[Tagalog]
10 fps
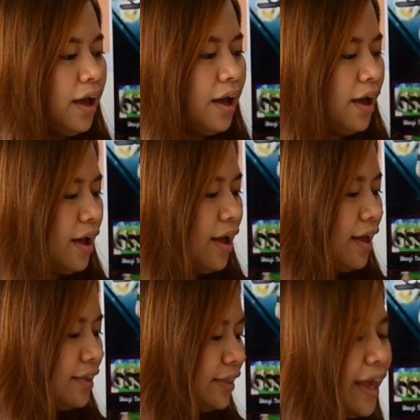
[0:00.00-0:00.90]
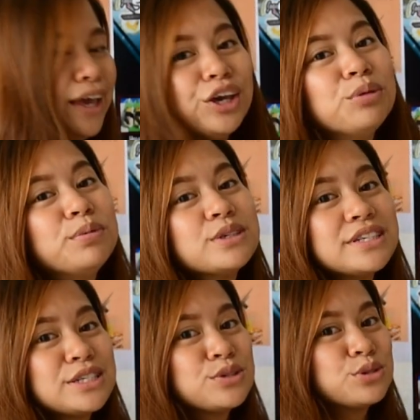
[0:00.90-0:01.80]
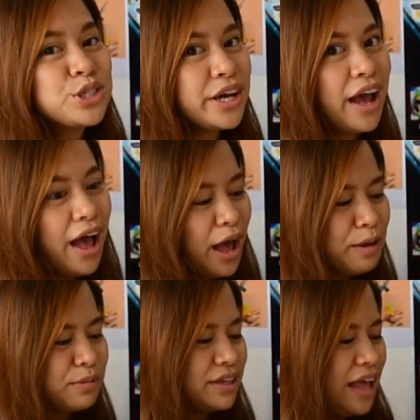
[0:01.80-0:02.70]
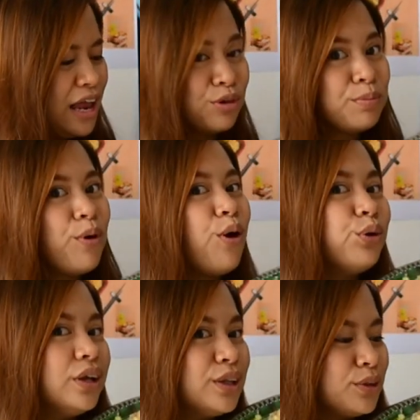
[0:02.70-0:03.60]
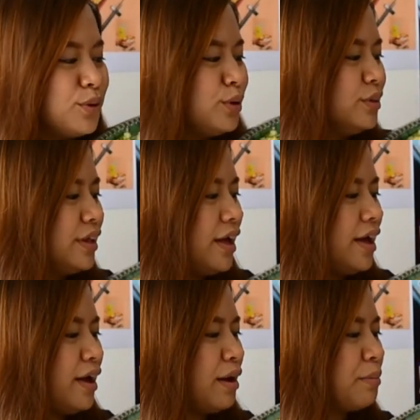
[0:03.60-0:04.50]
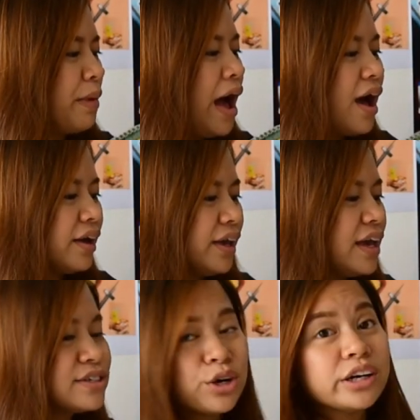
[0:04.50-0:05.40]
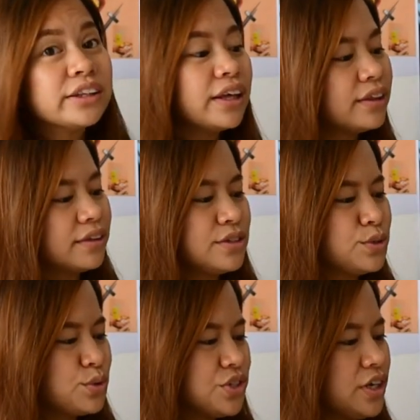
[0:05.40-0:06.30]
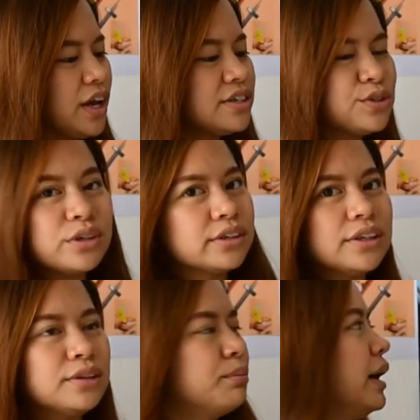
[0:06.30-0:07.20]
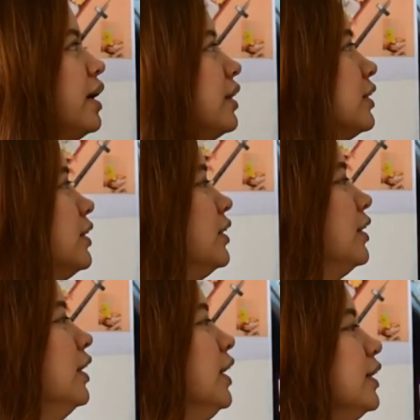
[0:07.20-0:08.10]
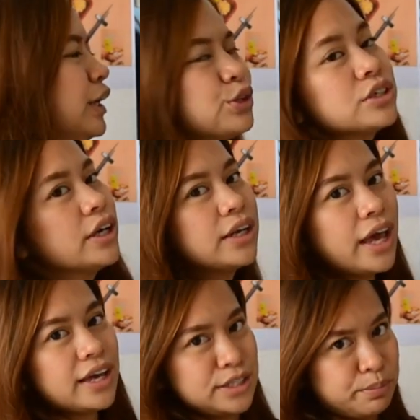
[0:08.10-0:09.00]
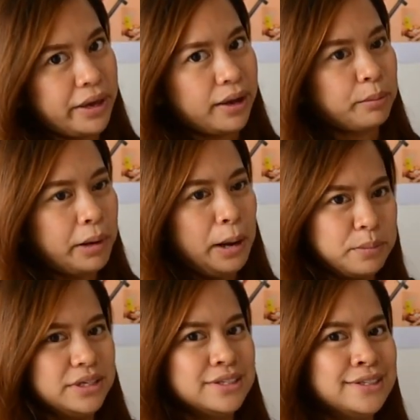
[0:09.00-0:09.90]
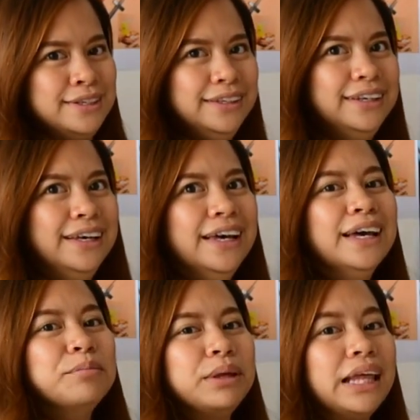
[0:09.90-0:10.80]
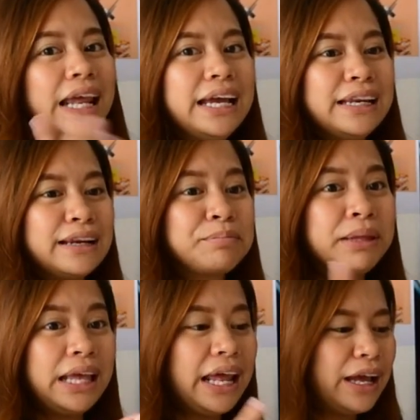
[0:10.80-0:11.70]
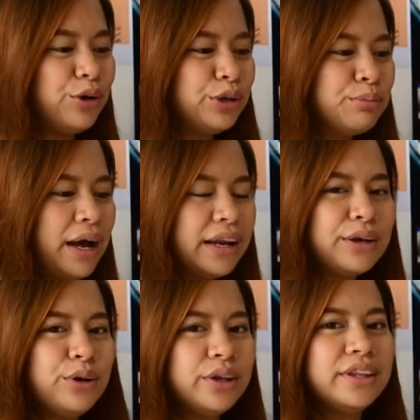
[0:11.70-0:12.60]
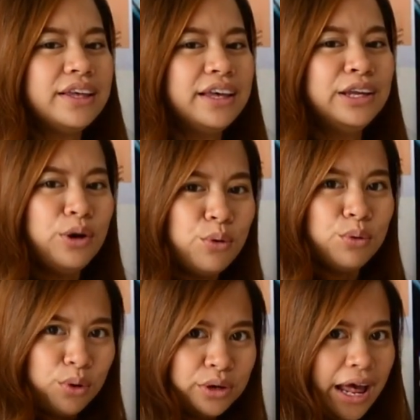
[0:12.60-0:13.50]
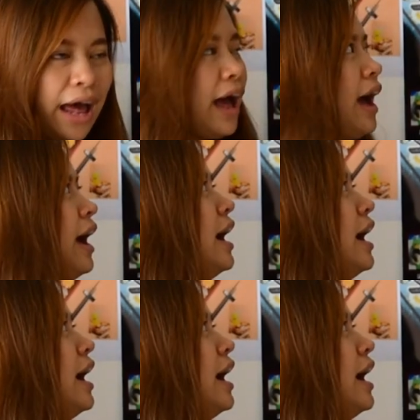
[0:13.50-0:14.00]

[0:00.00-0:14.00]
Uh, thank you po sa Sushi Hub. Nanalo po ako nito na maki assorted sushi, assorted maki. Hindi ko siya ina-expect, promise. Pinalike, pinalike ako ng Marigordi. Ginoon ko na.